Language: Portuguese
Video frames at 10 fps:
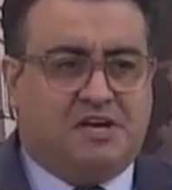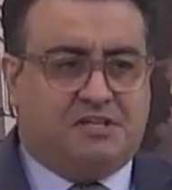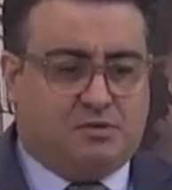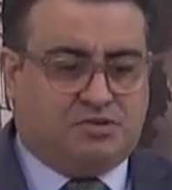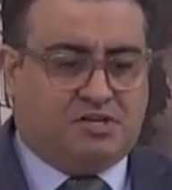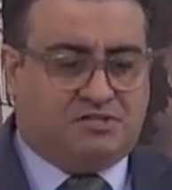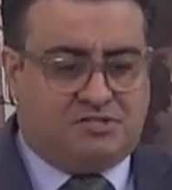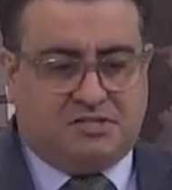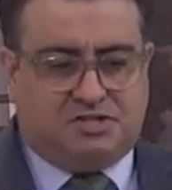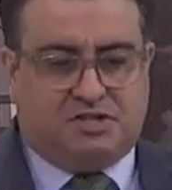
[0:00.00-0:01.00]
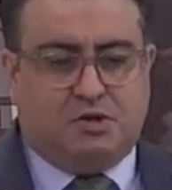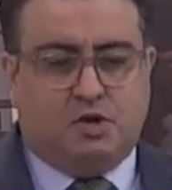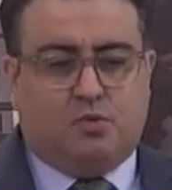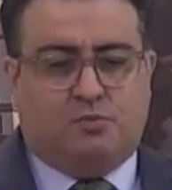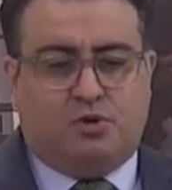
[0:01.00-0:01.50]
Então já existe
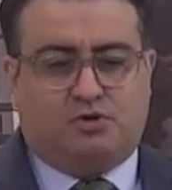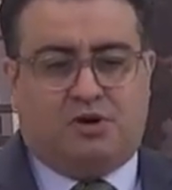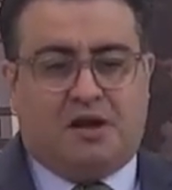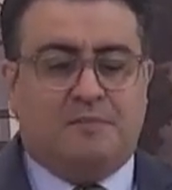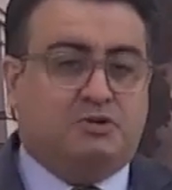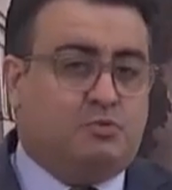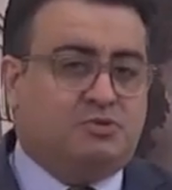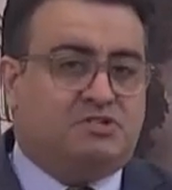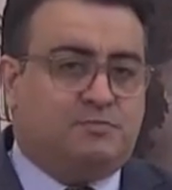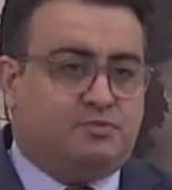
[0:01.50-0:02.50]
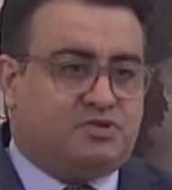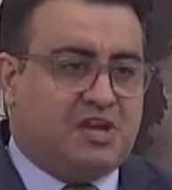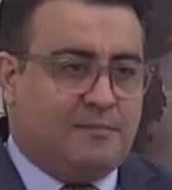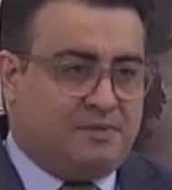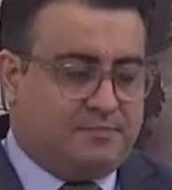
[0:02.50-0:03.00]
um monitoramento e o município
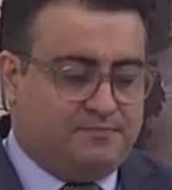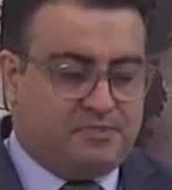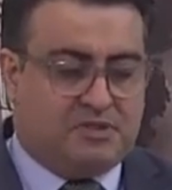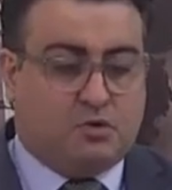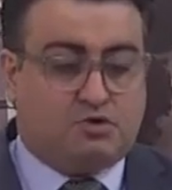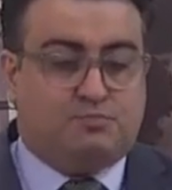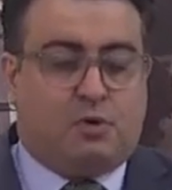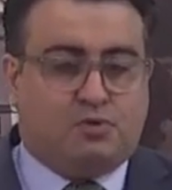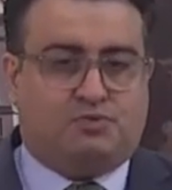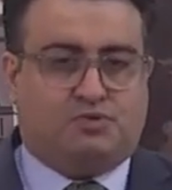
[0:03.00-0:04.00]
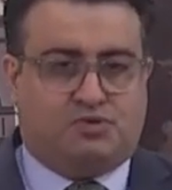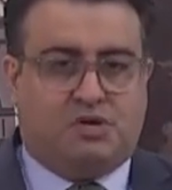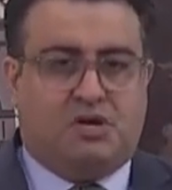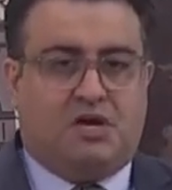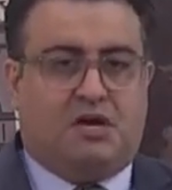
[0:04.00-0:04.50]
sabe né, os pontos
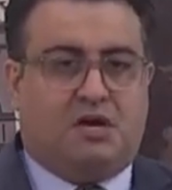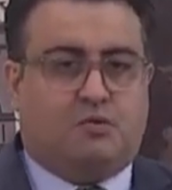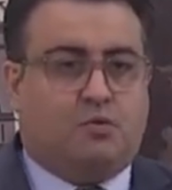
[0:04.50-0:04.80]
é,